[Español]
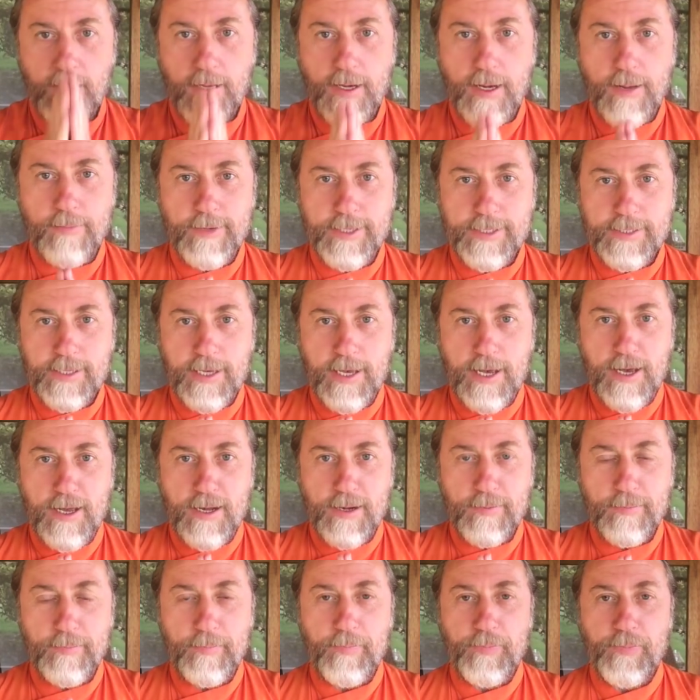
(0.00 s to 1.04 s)
Namaskar.
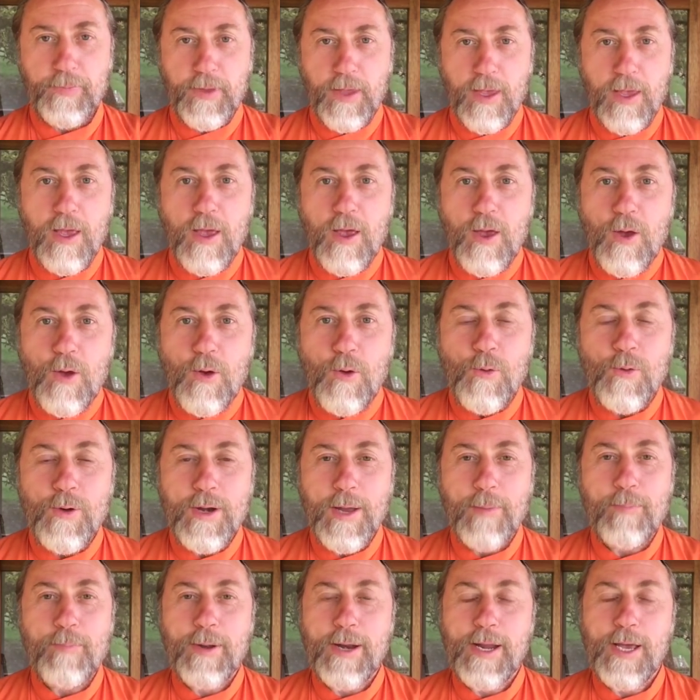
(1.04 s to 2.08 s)

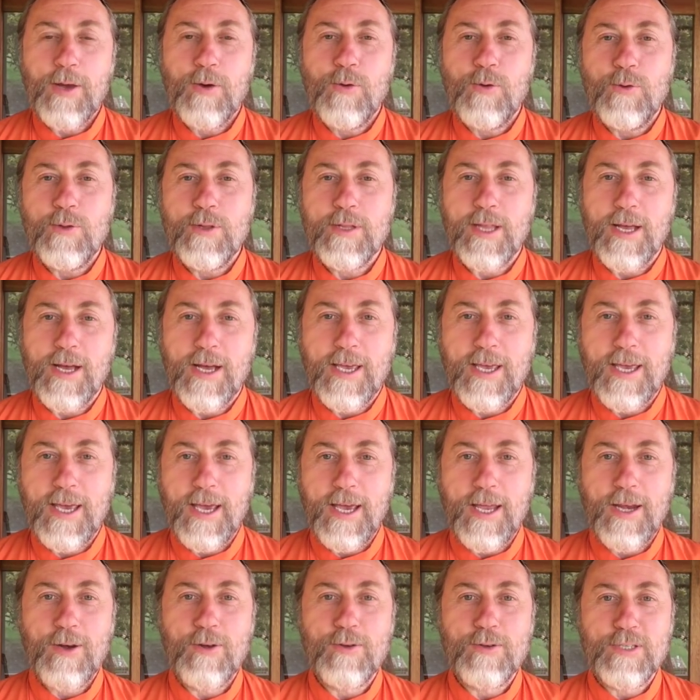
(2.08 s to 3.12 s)
Una pregunta
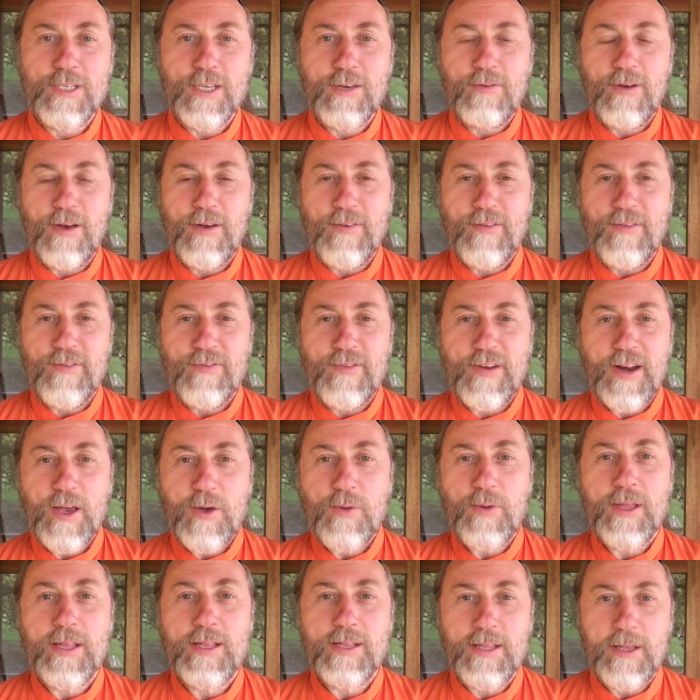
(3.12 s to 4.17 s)
que nos lleva
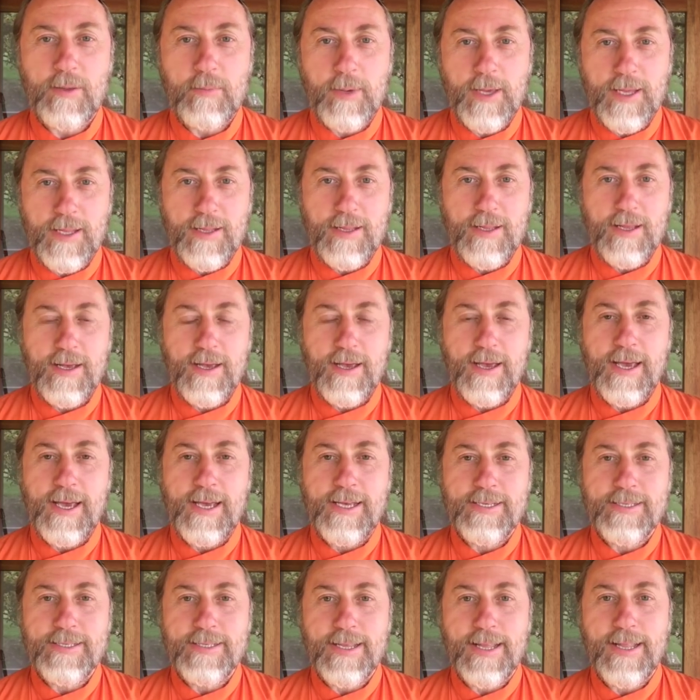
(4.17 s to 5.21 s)
frecuentemente
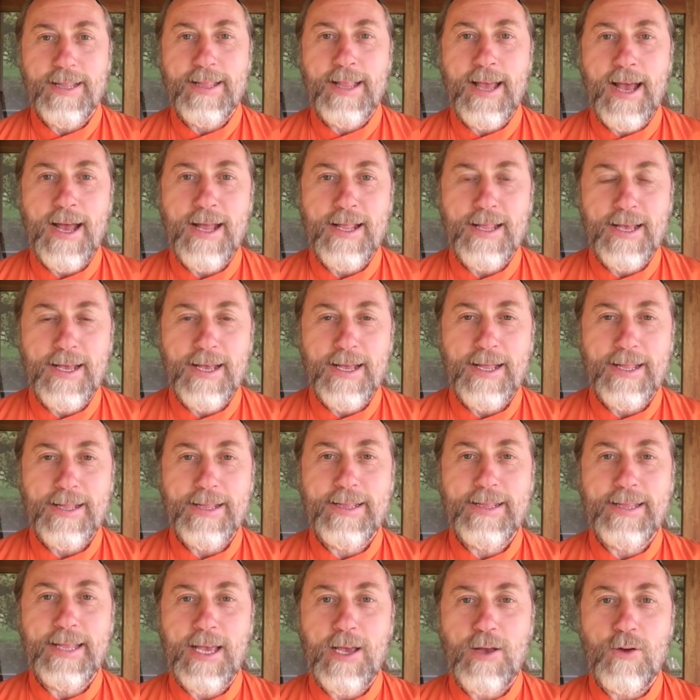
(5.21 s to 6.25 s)
es, Dada,
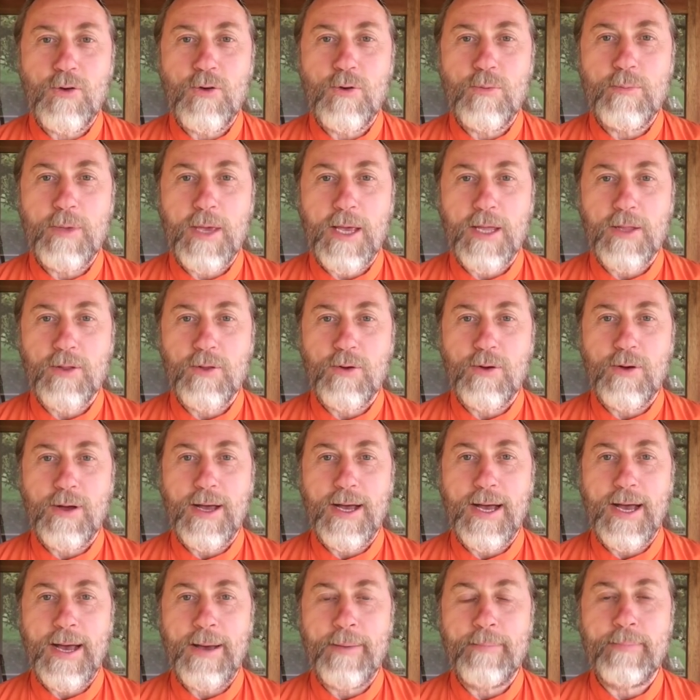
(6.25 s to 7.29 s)
tengo miedo
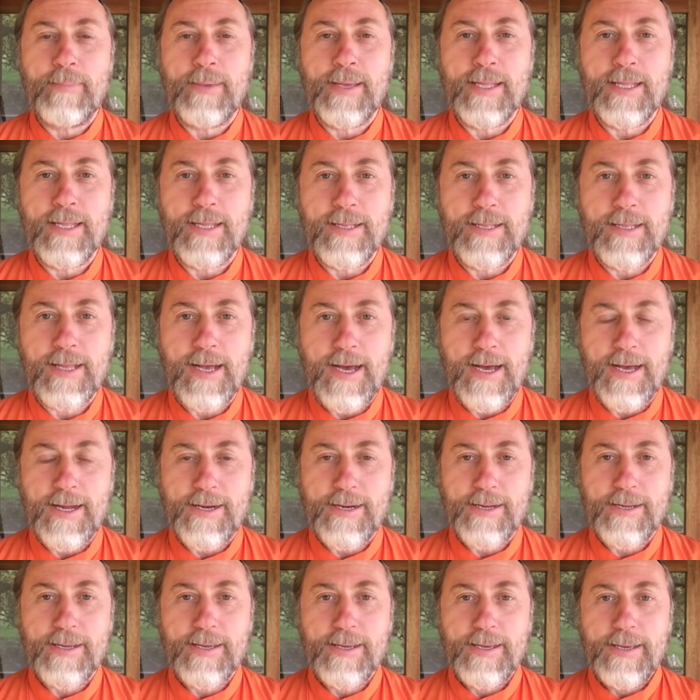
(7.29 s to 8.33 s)
a meditar.
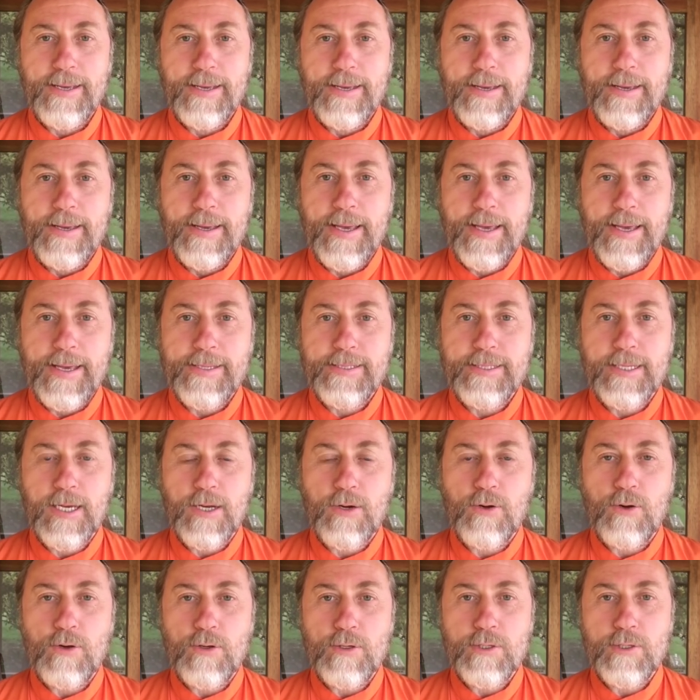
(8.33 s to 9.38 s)
Eh,
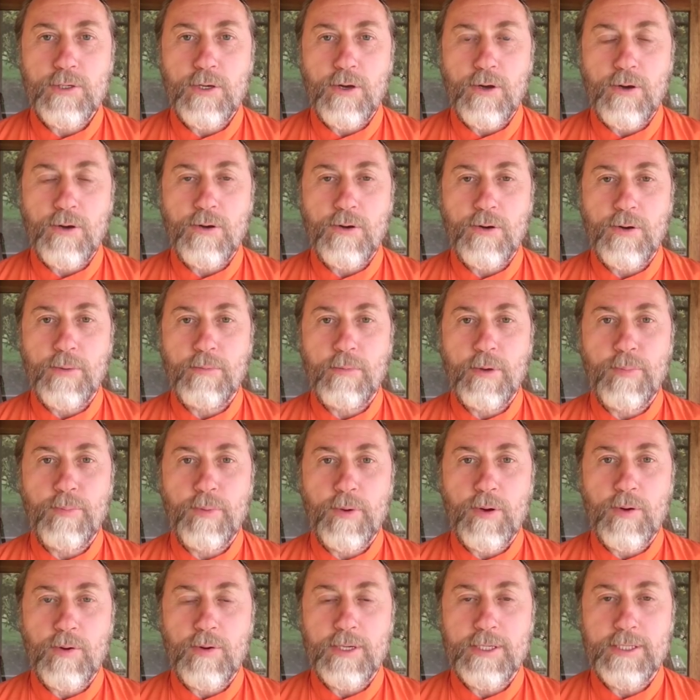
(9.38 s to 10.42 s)
cierro los ojos, y me
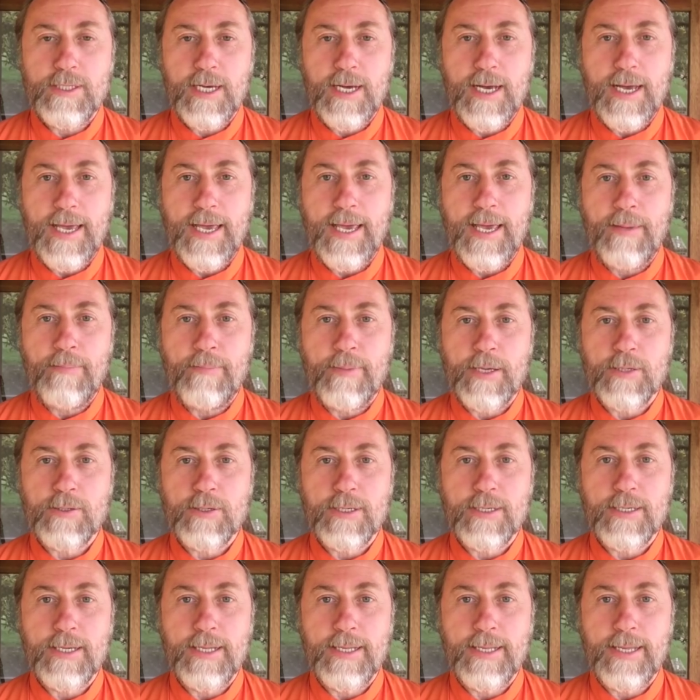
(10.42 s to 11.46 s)
pongo allá y empiezo
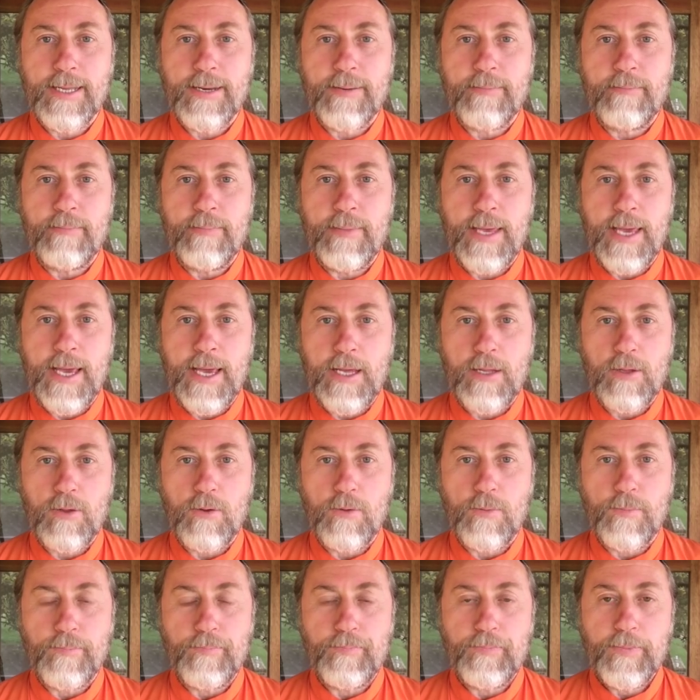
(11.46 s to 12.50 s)
a sentir
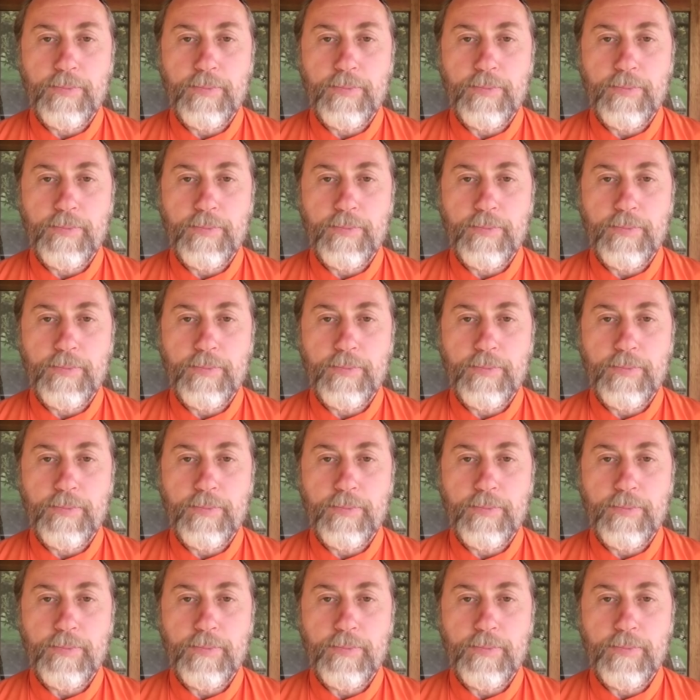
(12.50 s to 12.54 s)
miedo.